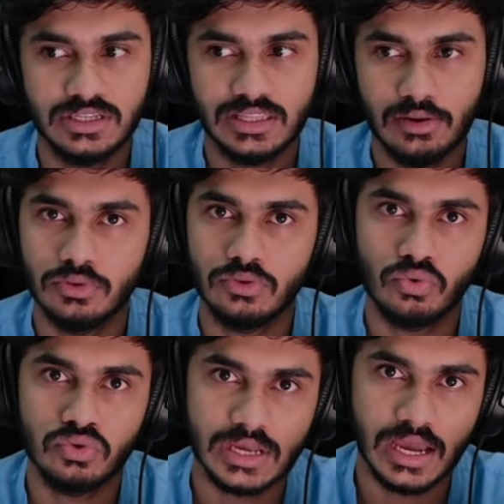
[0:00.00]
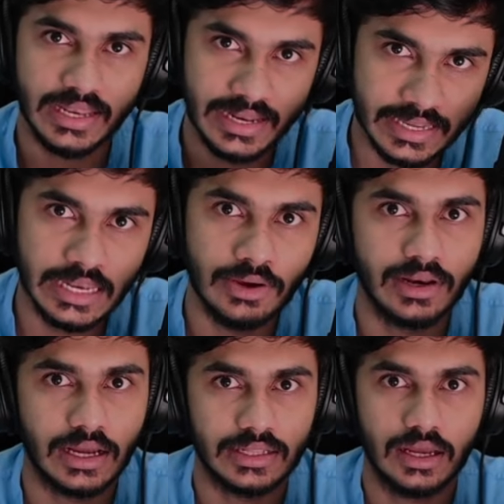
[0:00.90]
था वो तो कुछ अलग ही लेवल
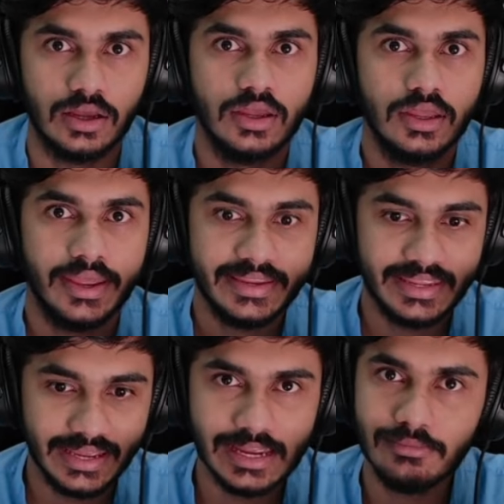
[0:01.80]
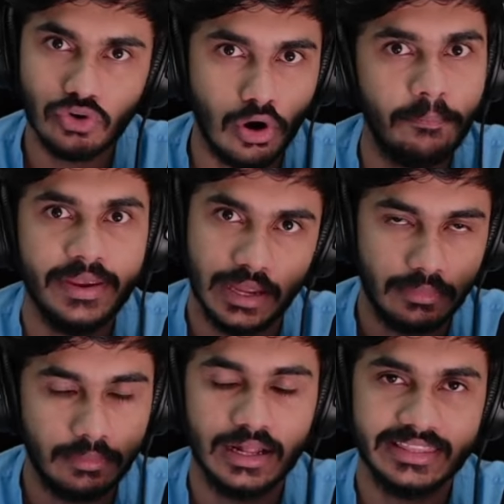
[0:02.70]
का था ये गेम कॉपी है
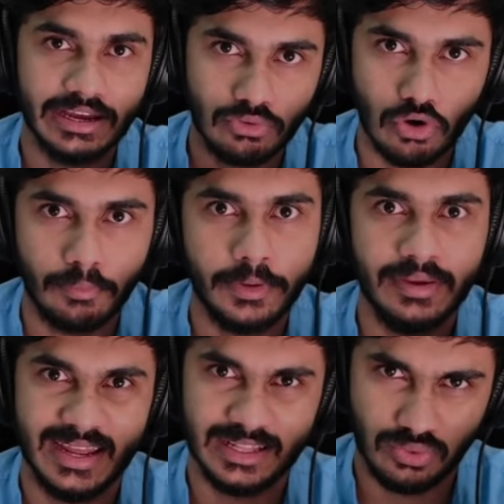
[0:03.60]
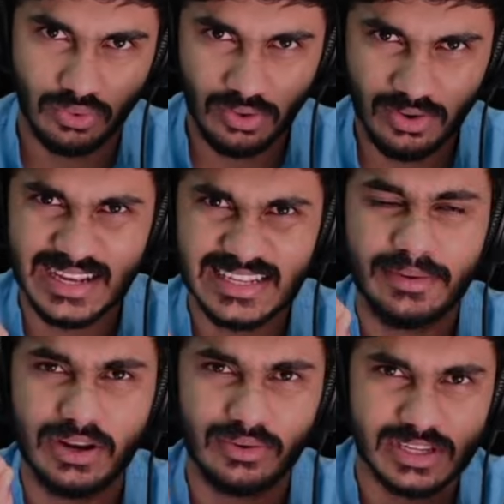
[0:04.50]
मैं मानता हूँ कॉपी भी है थोड़ा सा
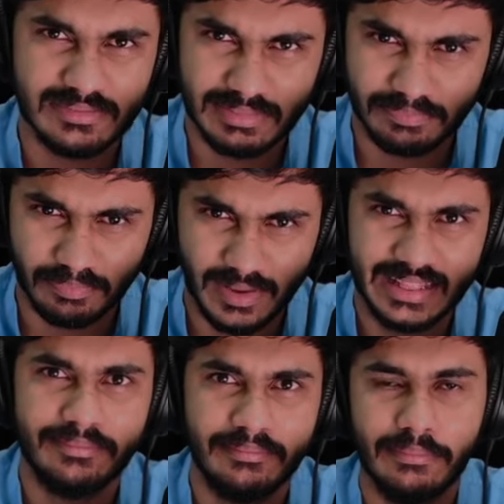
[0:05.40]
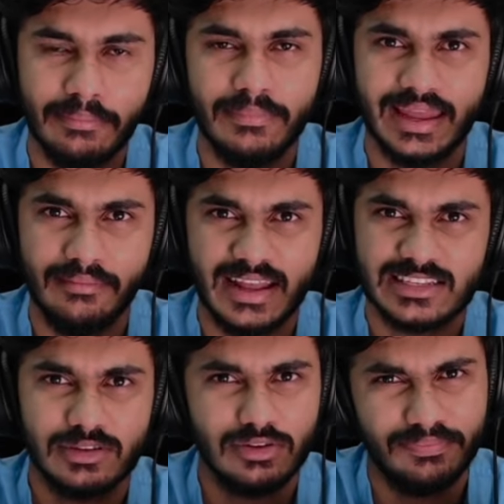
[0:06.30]
मेरे को जब अंदर मैप में गया मैच
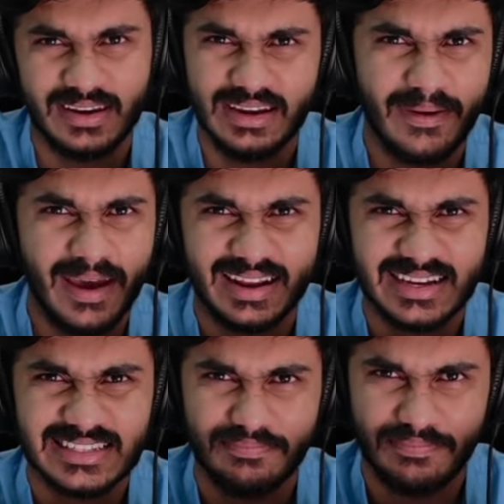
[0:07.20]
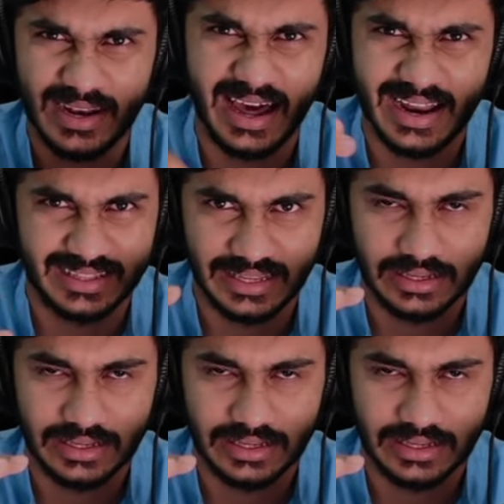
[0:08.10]
में तो फ्री फायर का सा फील आ रहा था